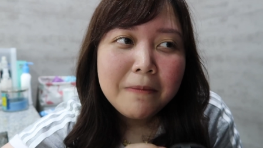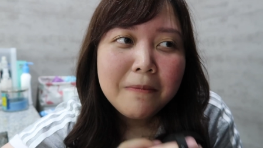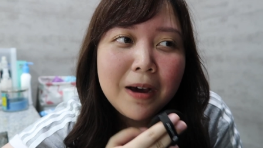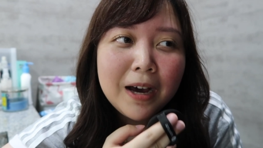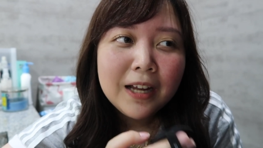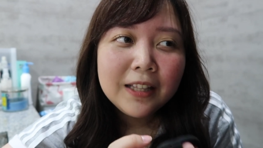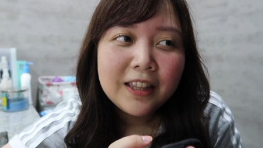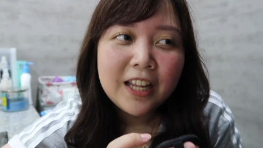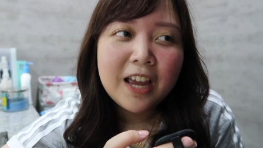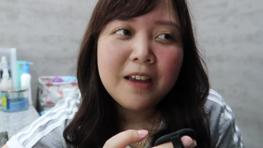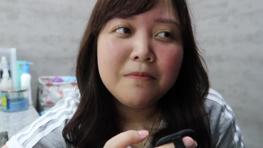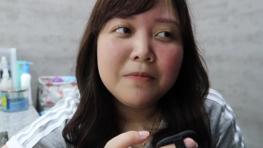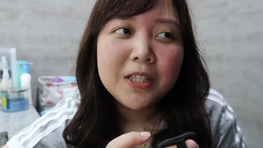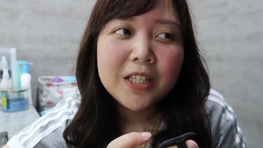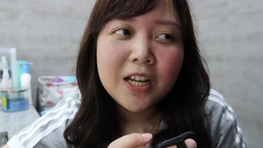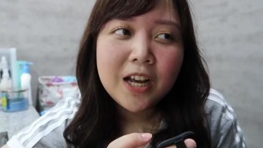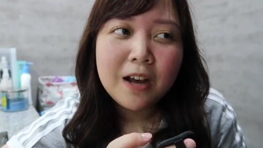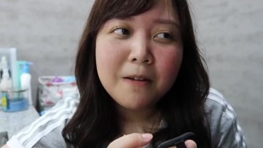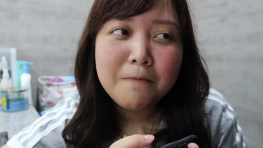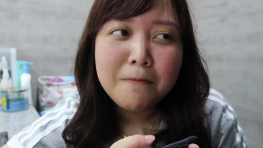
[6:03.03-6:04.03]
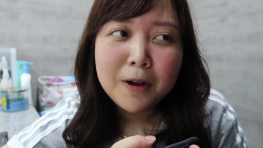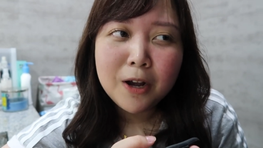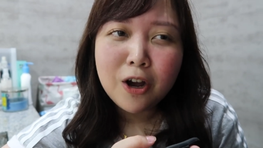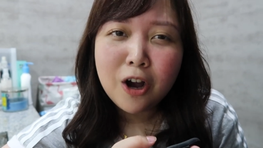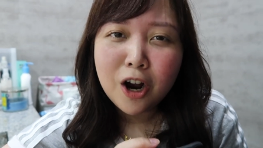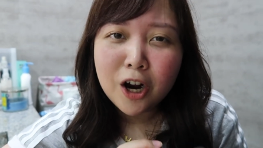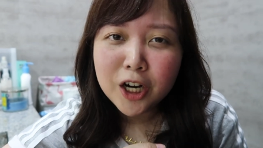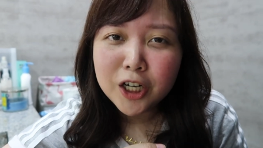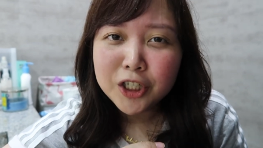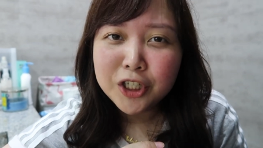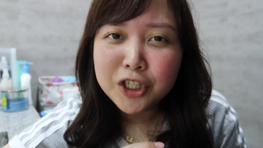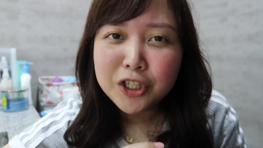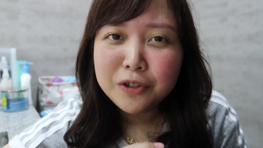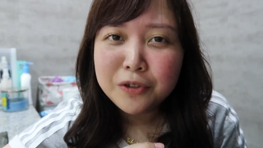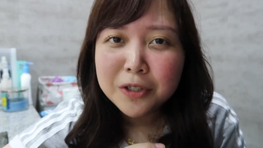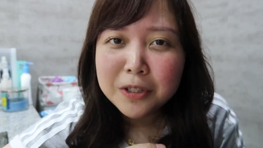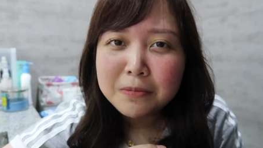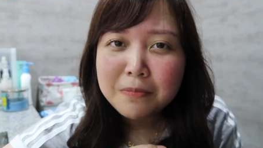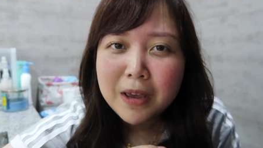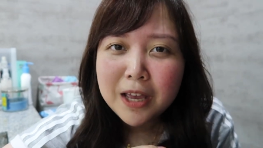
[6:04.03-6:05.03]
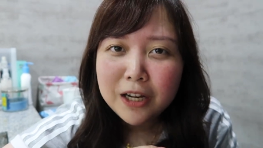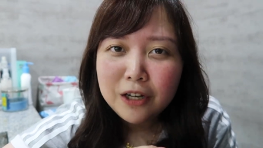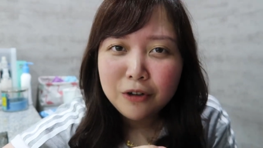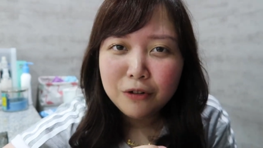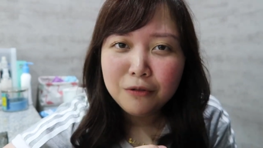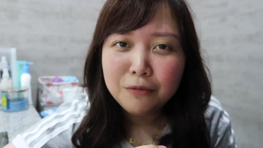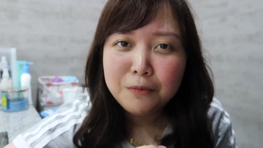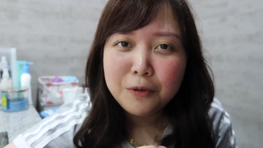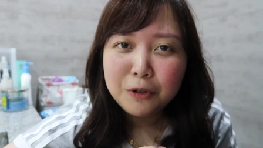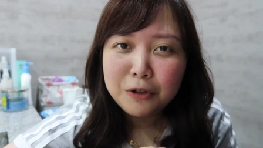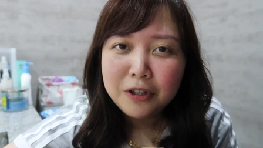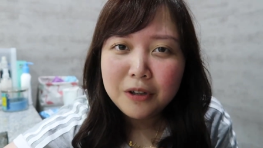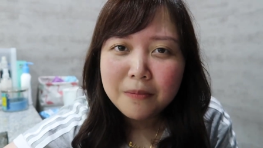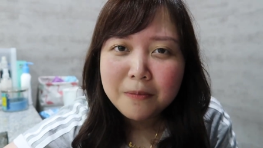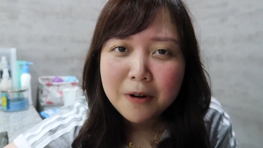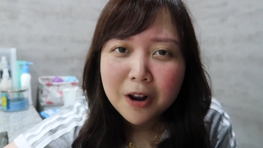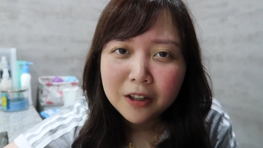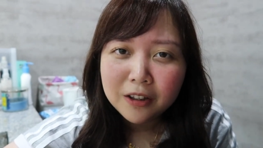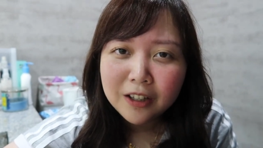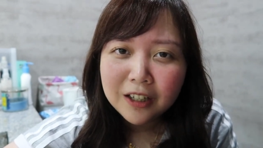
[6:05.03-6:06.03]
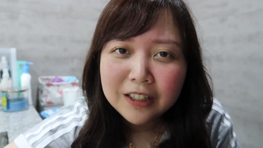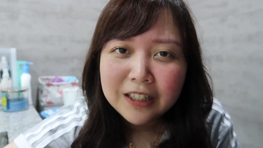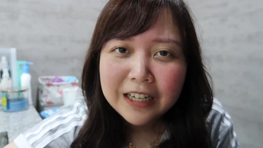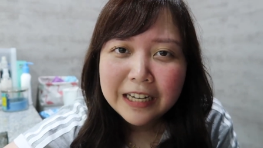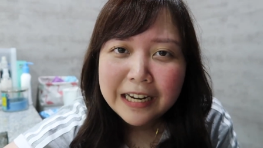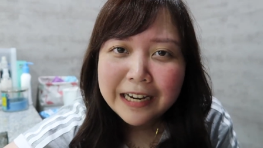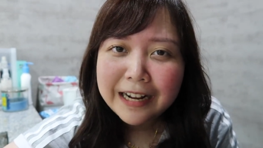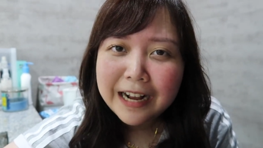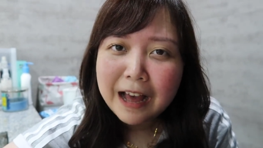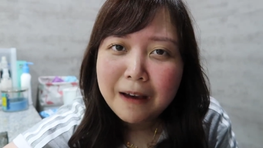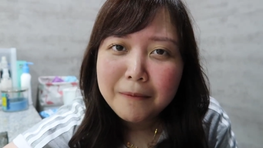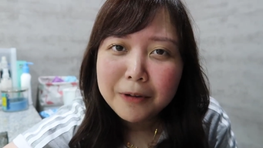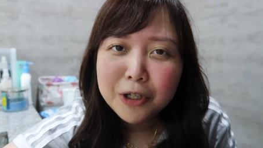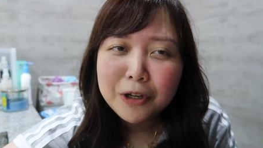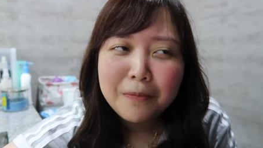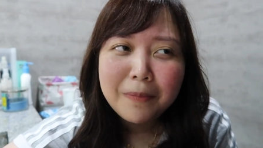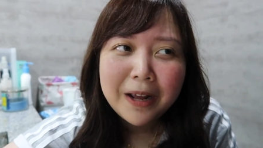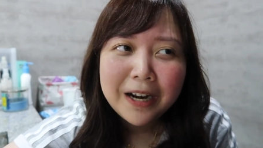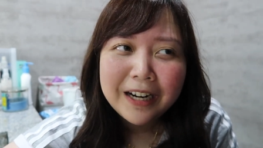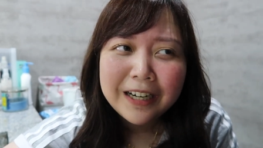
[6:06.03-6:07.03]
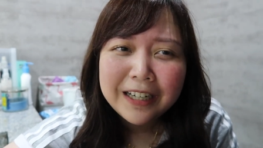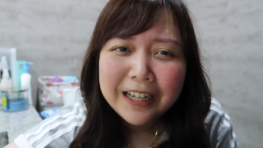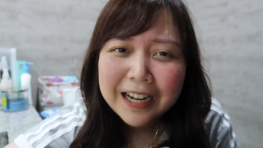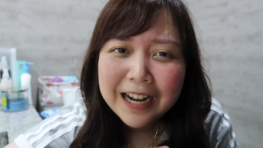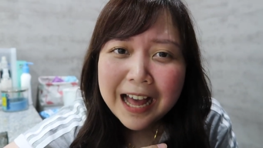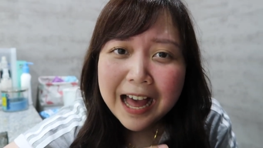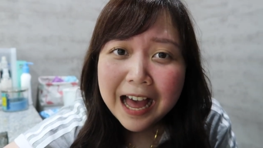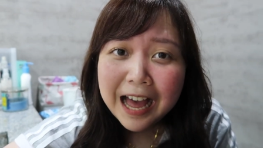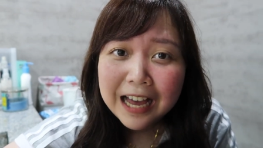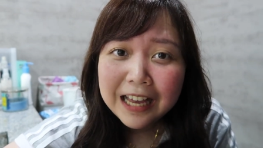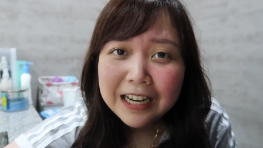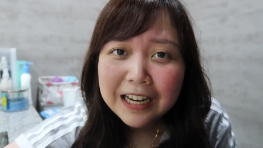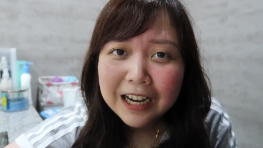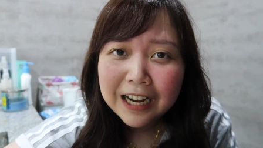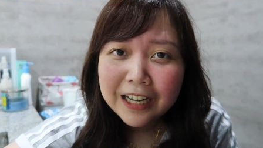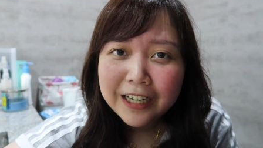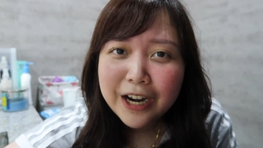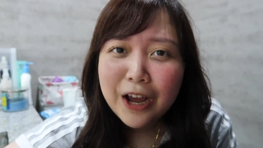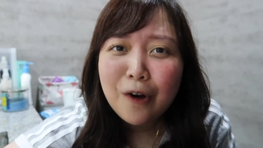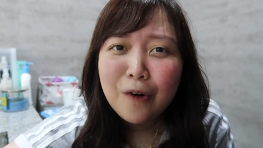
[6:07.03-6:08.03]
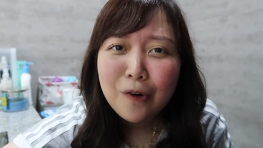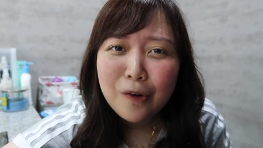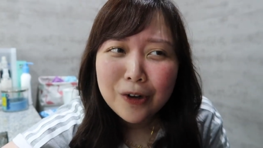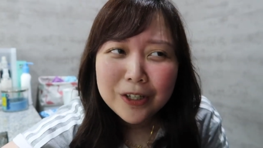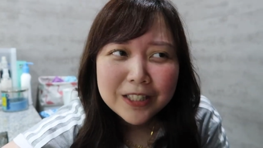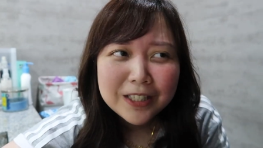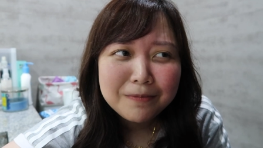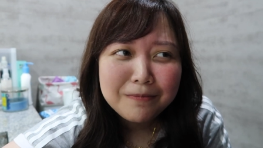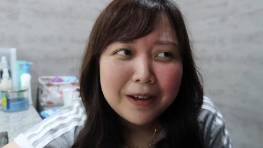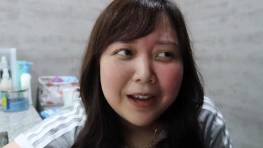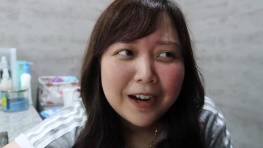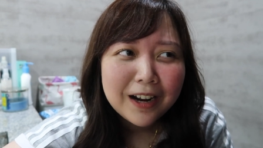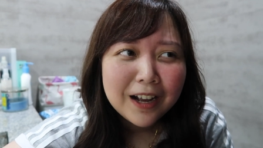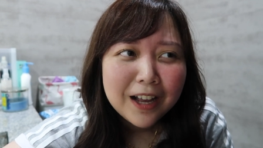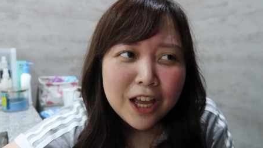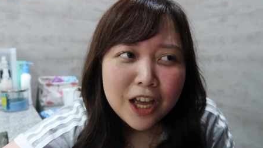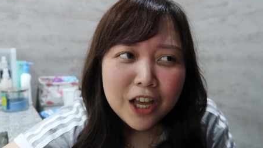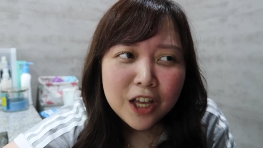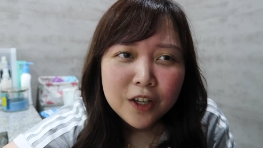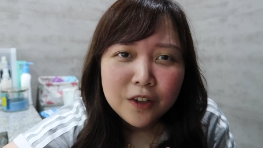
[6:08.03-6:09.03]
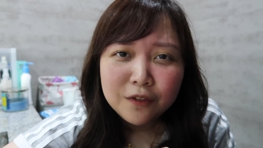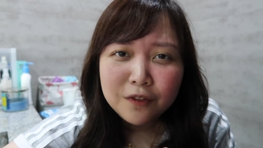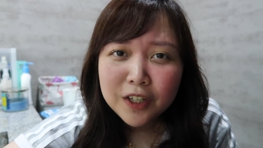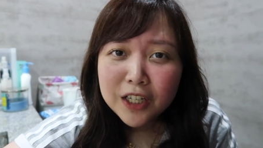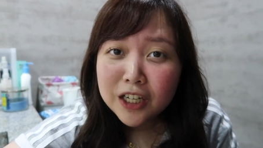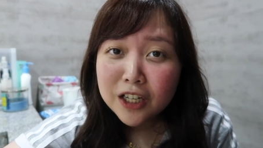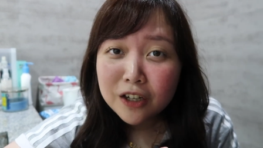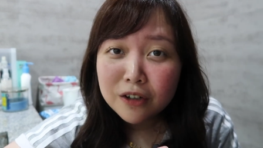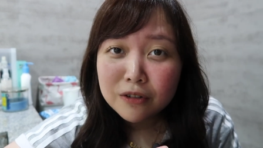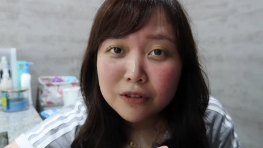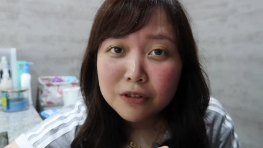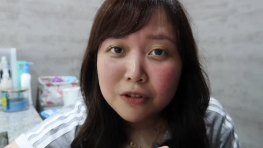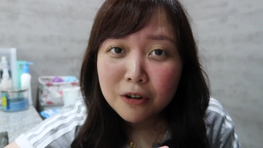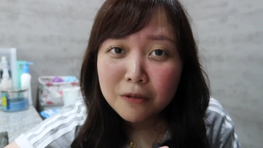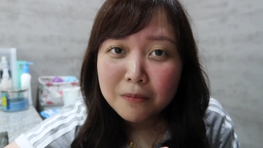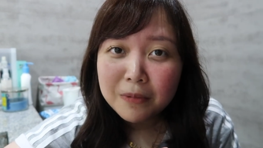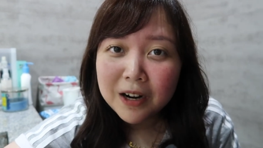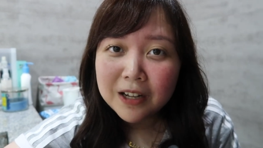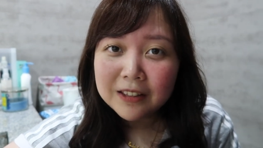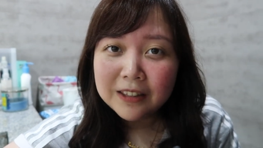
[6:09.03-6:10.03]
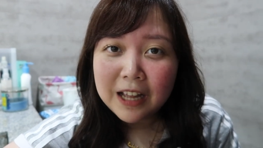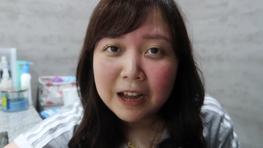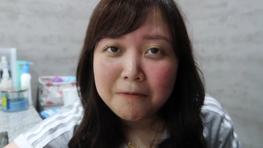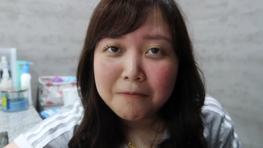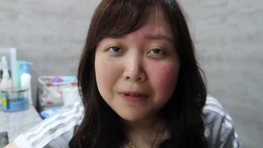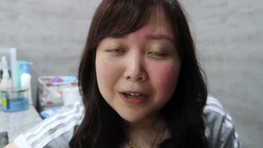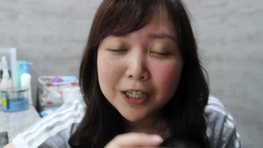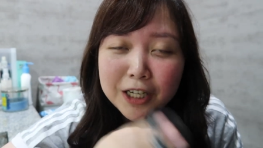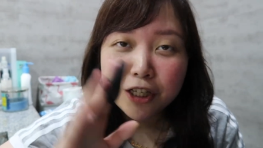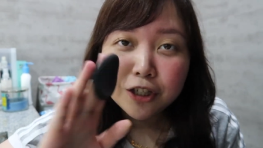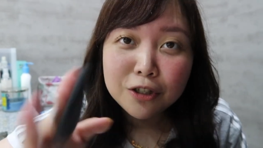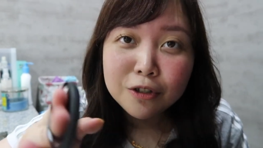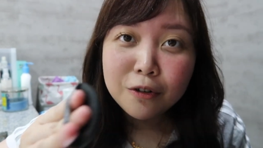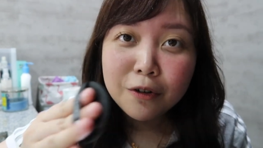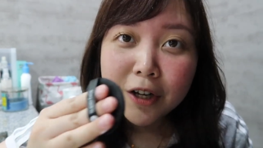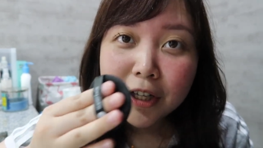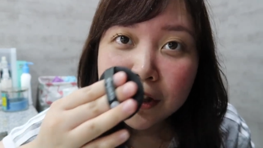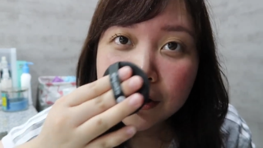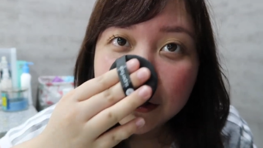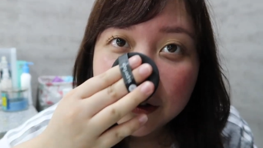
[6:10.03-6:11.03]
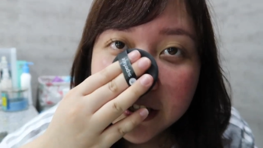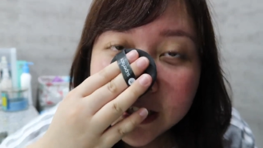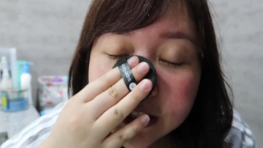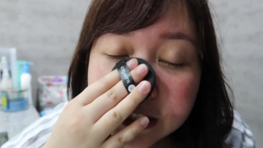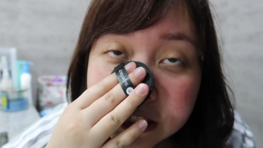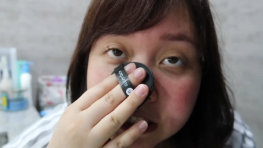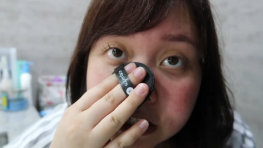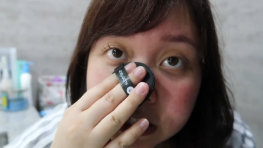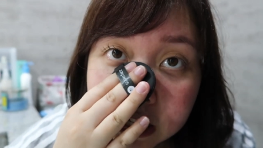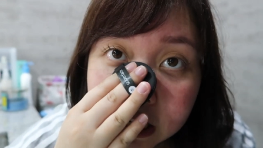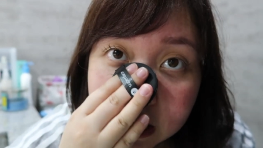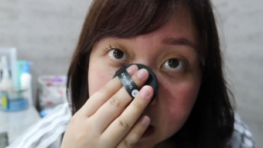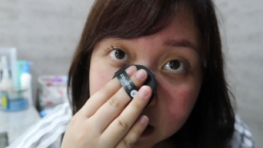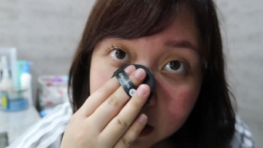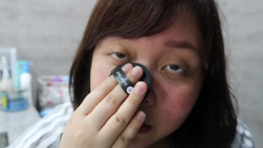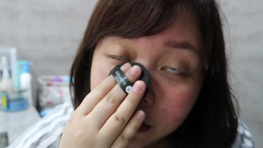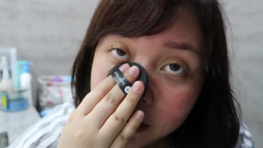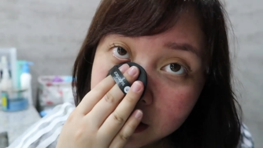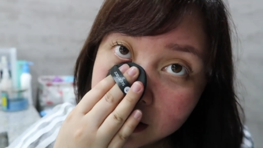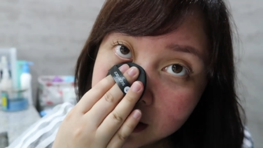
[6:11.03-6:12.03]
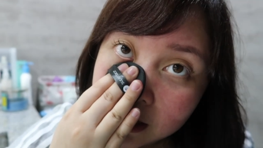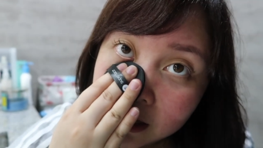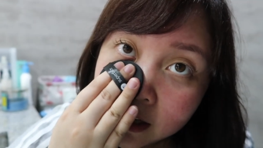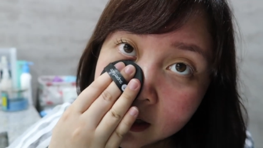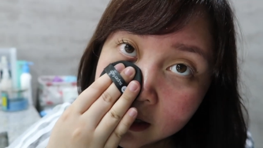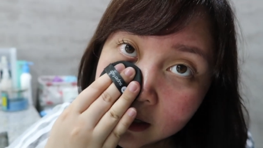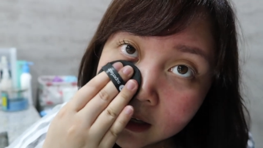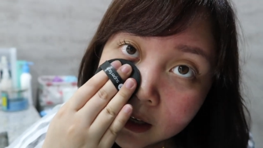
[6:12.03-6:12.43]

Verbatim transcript: may mga times na kapag harsh yung smell ng beauty product na ginagamit ko, parang nag-aalangan ako. Kasi parang feeling ko sobrang tapang niya. So, ito, hindi siya ganun.